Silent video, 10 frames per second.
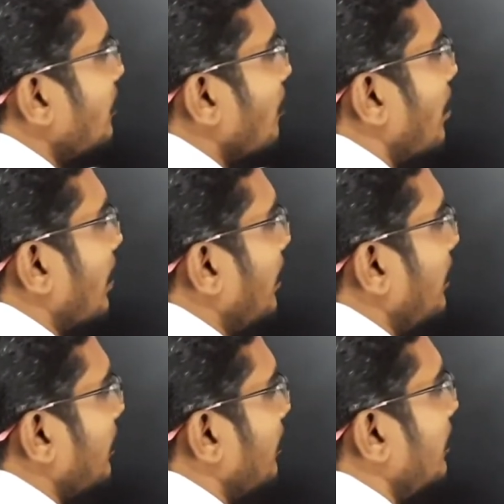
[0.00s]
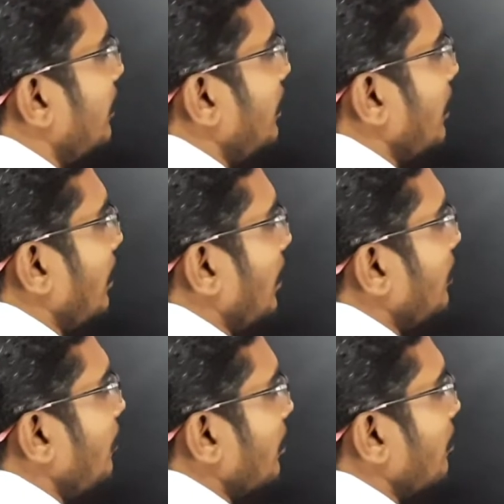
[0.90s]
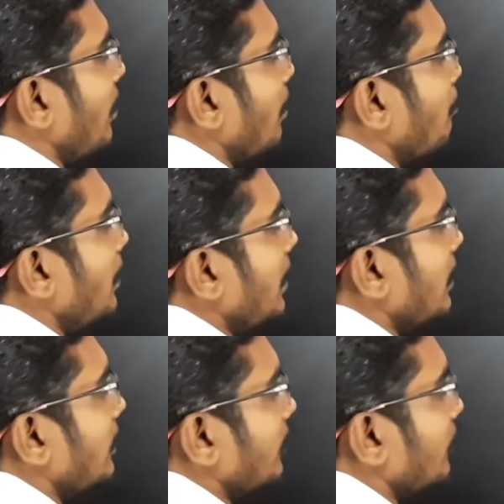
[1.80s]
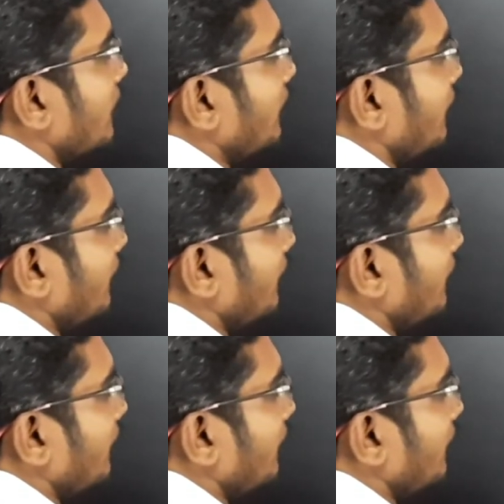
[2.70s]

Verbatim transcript: சொல்லுவாங்க அதுவும் அதனுடைய அப்ளிகேஷன்ஸும்